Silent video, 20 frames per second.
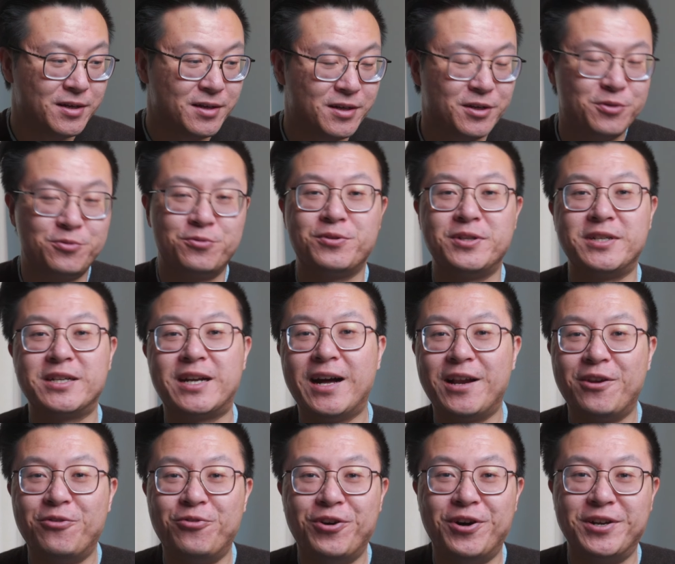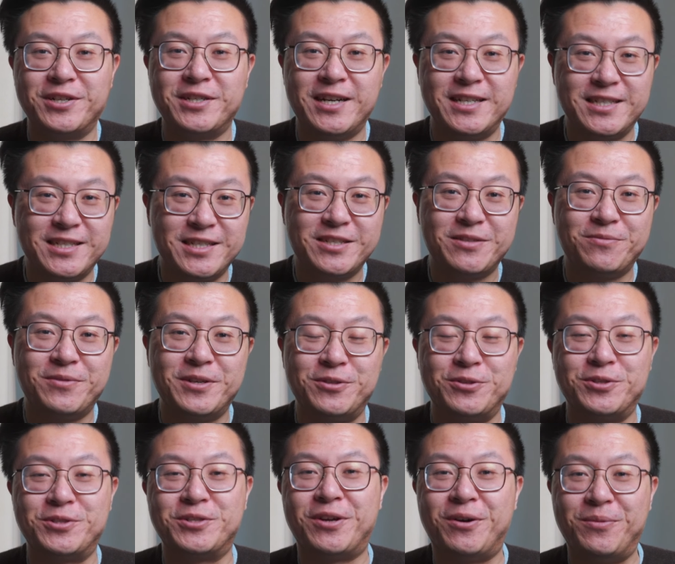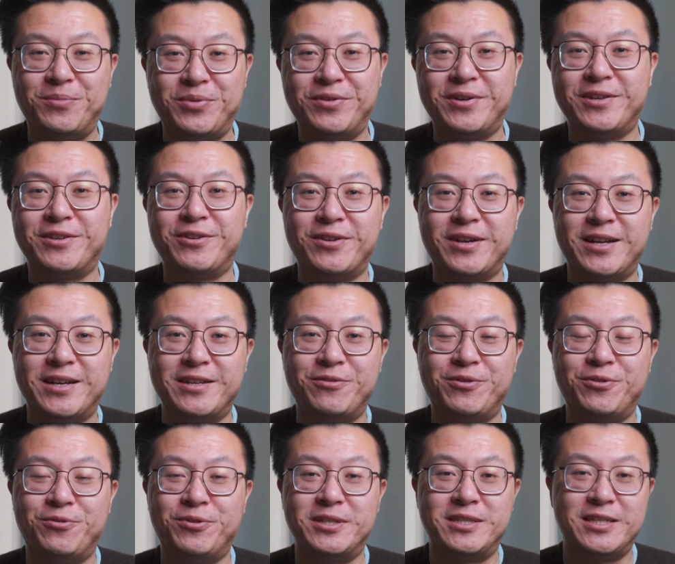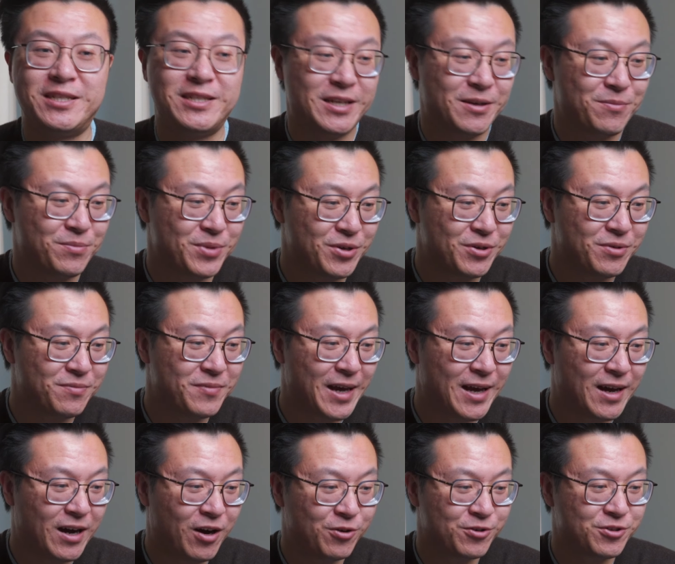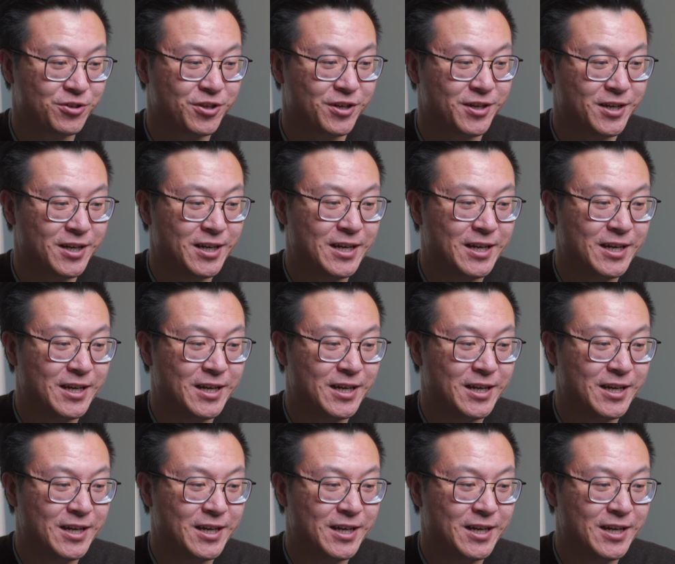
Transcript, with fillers: 呃，如果你看了我上一期视频就知道不会有了，因为我今年没有买 Ultra。